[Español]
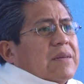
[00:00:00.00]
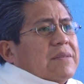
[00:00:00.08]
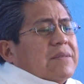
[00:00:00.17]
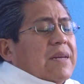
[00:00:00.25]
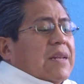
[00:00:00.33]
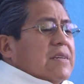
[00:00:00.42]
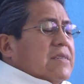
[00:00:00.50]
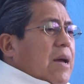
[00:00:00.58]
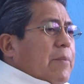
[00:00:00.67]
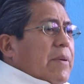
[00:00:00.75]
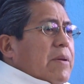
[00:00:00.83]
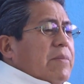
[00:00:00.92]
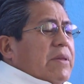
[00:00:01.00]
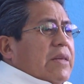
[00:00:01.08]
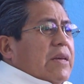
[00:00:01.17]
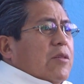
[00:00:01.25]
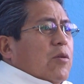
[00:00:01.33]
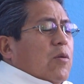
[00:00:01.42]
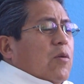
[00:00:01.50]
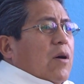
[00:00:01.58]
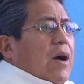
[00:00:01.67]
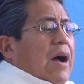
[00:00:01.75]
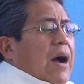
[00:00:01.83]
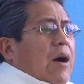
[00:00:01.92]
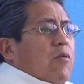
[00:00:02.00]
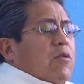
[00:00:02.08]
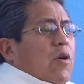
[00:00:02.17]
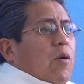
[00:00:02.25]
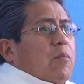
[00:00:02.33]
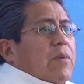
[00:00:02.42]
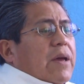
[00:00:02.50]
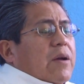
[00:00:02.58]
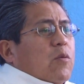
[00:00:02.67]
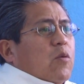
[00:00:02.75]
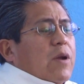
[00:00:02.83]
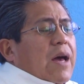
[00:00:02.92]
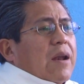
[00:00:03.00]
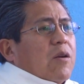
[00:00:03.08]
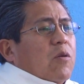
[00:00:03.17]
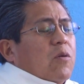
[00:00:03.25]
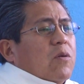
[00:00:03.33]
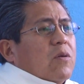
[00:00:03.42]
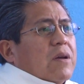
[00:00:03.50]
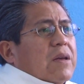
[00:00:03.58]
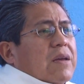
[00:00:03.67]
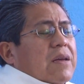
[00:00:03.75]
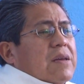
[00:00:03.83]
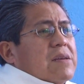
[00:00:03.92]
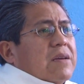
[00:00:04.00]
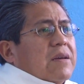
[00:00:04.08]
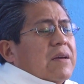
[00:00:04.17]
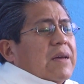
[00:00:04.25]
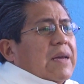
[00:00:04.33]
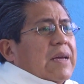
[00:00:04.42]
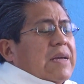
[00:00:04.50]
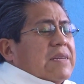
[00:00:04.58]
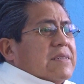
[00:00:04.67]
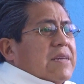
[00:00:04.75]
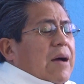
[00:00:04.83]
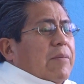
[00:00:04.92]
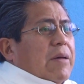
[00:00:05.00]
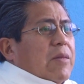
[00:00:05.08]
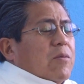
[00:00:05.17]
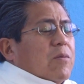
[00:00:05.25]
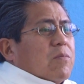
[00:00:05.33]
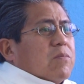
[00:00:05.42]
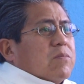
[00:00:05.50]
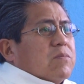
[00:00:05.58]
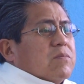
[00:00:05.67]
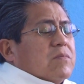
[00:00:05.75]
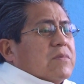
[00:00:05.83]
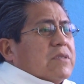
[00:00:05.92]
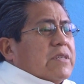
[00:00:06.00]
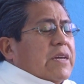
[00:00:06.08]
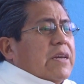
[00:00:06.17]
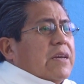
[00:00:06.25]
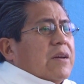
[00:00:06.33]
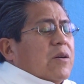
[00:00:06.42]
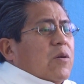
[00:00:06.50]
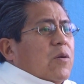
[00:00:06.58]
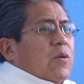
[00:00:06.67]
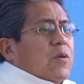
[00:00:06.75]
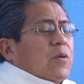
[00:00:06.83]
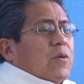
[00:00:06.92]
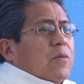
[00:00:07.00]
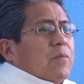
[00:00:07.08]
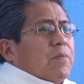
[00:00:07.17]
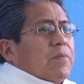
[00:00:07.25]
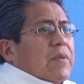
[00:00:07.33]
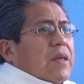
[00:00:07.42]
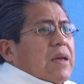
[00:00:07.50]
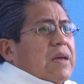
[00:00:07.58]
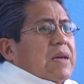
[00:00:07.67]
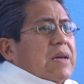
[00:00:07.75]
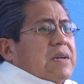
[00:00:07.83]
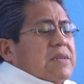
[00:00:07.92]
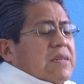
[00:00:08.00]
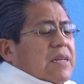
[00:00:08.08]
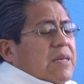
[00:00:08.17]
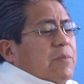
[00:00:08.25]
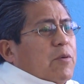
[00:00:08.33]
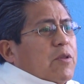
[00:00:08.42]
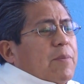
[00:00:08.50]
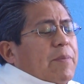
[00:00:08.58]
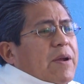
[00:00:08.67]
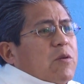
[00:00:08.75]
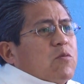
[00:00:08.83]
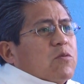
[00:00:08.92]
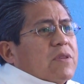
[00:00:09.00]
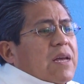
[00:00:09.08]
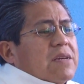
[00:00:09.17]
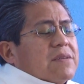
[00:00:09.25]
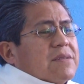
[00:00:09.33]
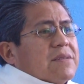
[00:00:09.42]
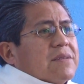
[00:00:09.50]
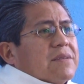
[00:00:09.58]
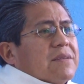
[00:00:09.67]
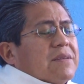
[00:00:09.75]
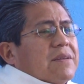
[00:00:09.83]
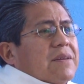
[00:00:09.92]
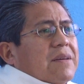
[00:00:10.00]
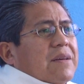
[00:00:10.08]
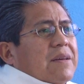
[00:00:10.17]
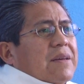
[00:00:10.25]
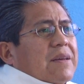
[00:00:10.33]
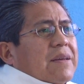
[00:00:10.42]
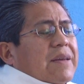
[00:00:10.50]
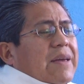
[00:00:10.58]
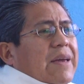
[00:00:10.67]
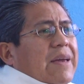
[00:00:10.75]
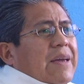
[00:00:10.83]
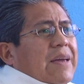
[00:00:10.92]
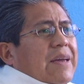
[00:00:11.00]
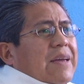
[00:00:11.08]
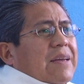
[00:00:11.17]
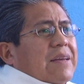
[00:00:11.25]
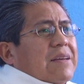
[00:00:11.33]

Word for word: si le está permitido a un hombre curarlo en sábado, sí o no. Este tipo de preguntas que